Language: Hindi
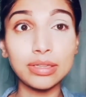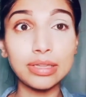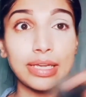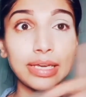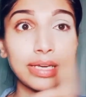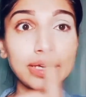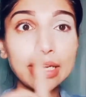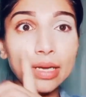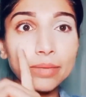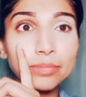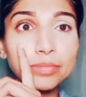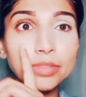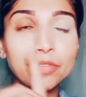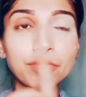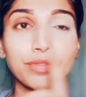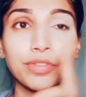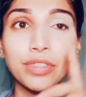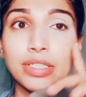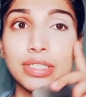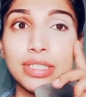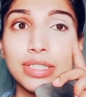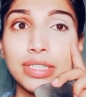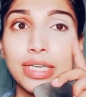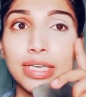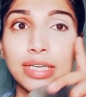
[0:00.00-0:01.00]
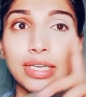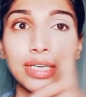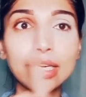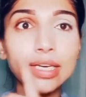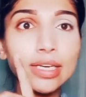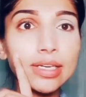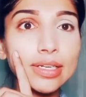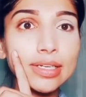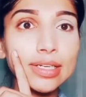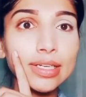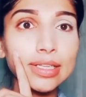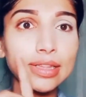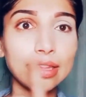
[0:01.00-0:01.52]
देखें आप डिफरेंस
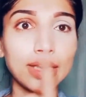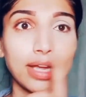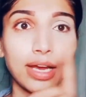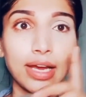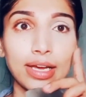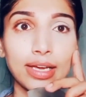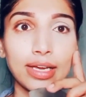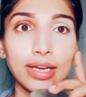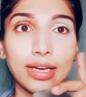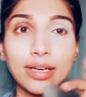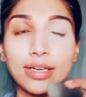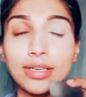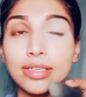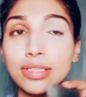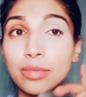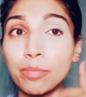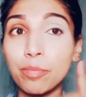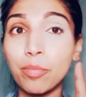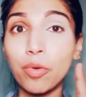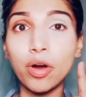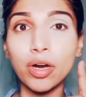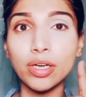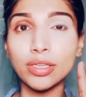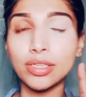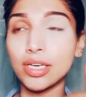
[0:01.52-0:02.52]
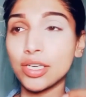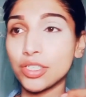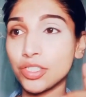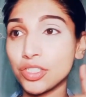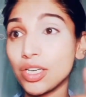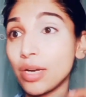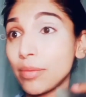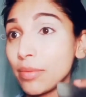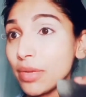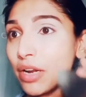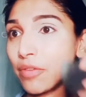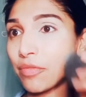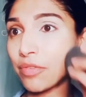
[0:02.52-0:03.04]
देखें कितना आया ये बहुत
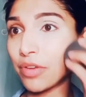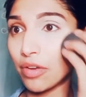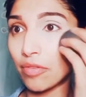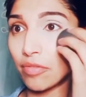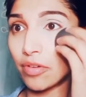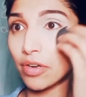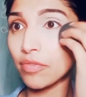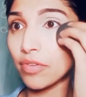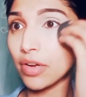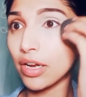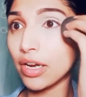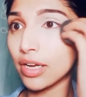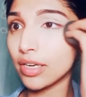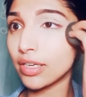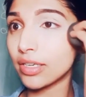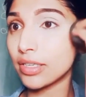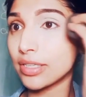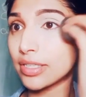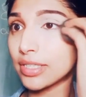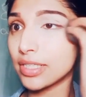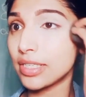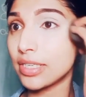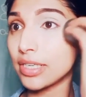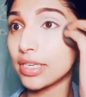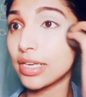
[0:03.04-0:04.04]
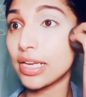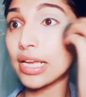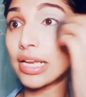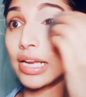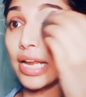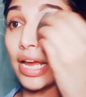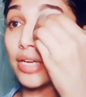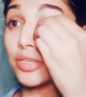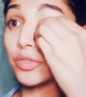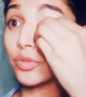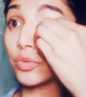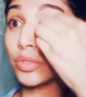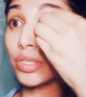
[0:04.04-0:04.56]
अच्छा मेरा फेवरेट वाला कंसीलर है
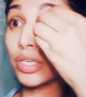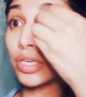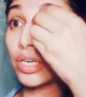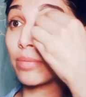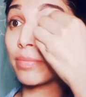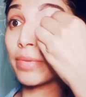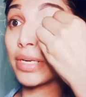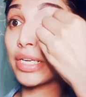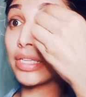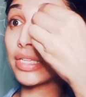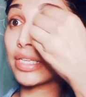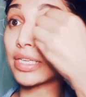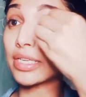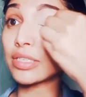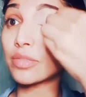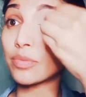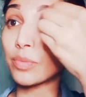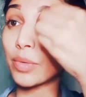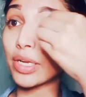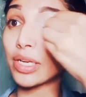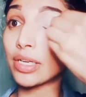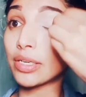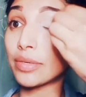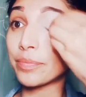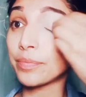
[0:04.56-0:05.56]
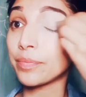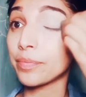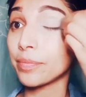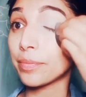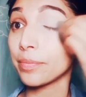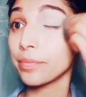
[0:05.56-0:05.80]
एंड आई डू रिकमेंड दिस वन